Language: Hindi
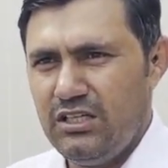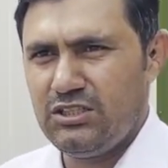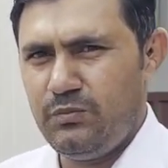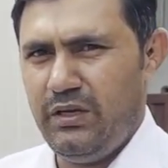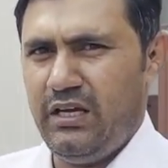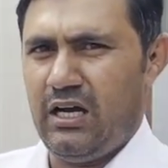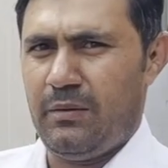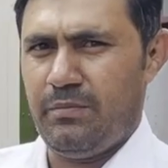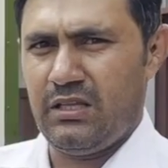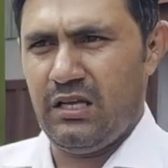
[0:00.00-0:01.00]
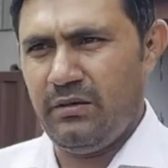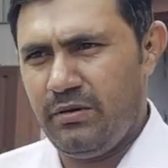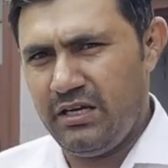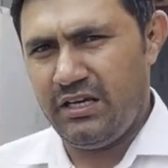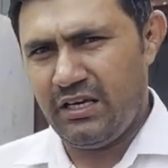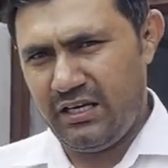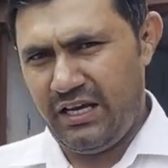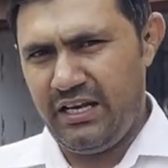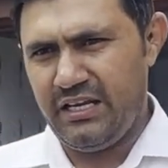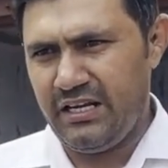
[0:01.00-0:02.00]
इसमें आप मतलब
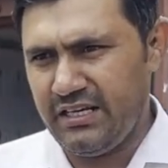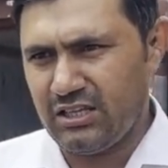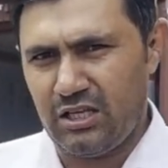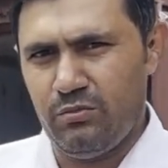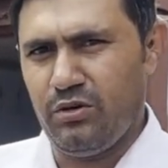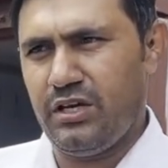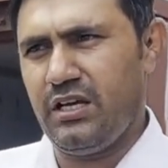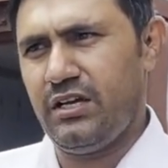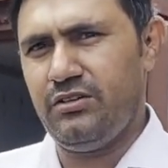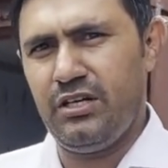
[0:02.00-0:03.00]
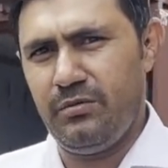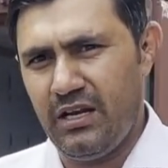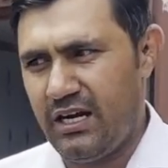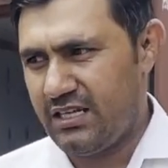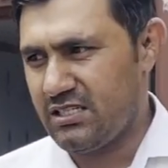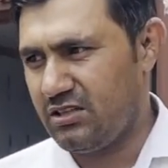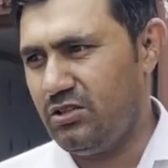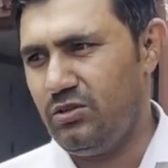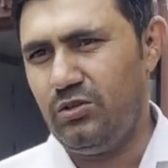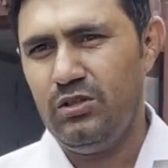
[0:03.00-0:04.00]
कैरियर या थर्मोकिंग का यूनिट भी लगा सकते
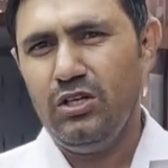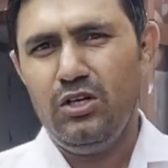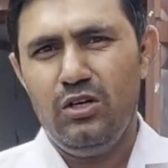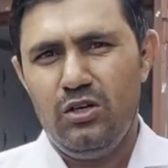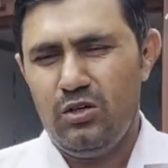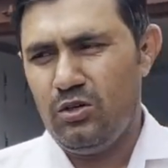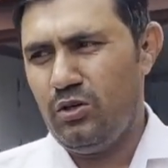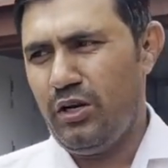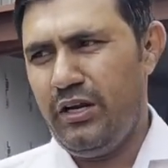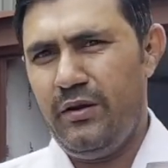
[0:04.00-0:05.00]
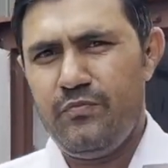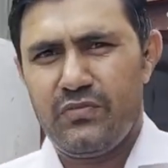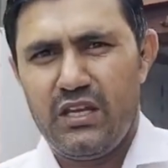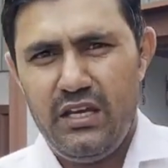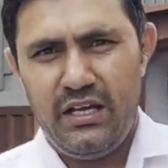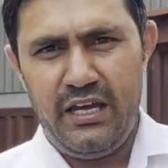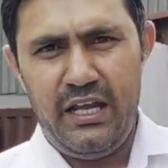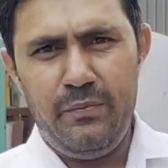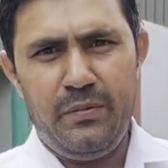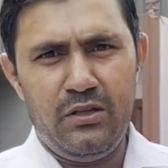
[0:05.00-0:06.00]
हो और
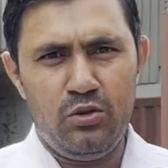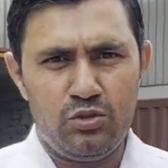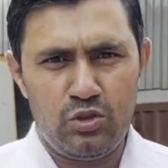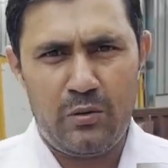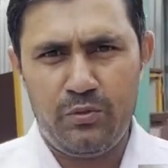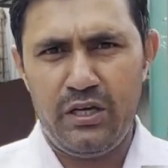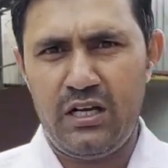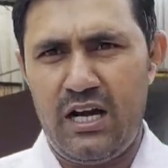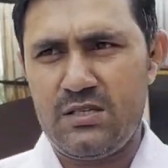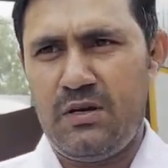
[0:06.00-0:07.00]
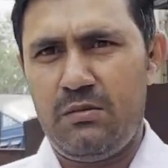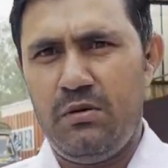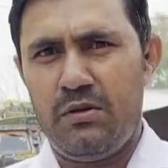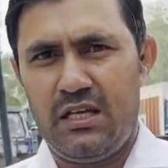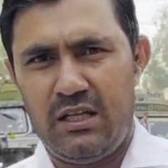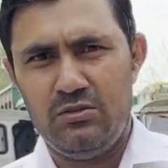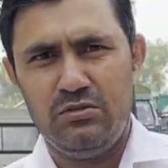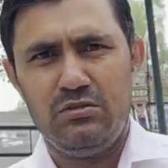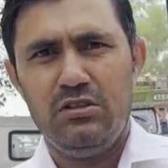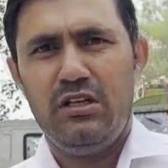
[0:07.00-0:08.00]
कैरी पे दोस्तों आपको एक खास बात मैं बता दूं
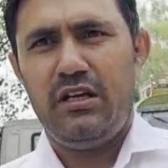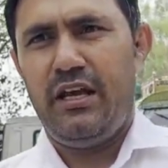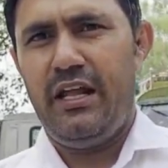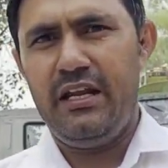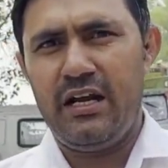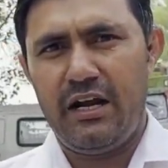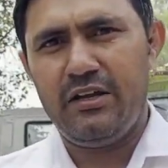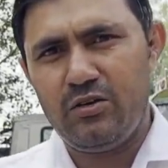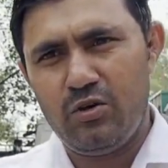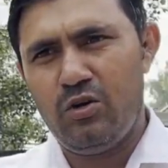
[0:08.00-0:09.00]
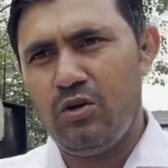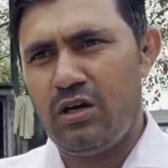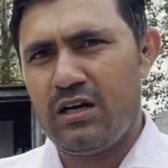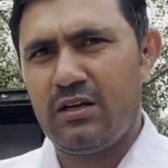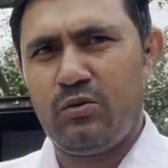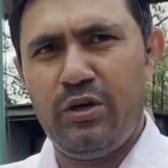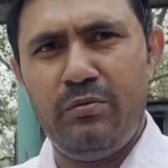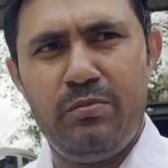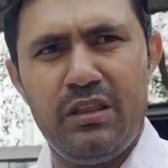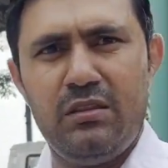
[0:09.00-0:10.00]
कैरी गाड़ी को अगर कोई
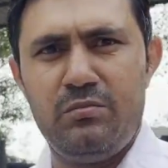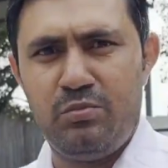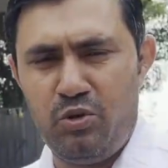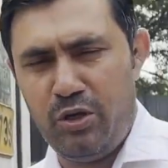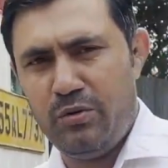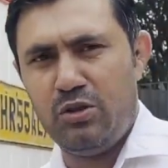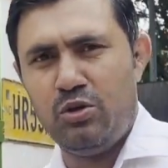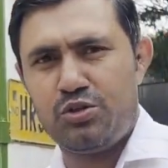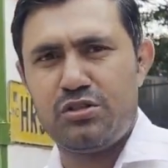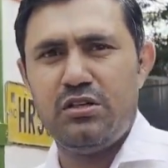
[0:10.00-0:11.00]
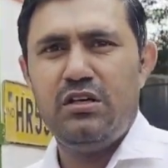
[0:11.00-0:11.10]
बन, कोई भी दोस्त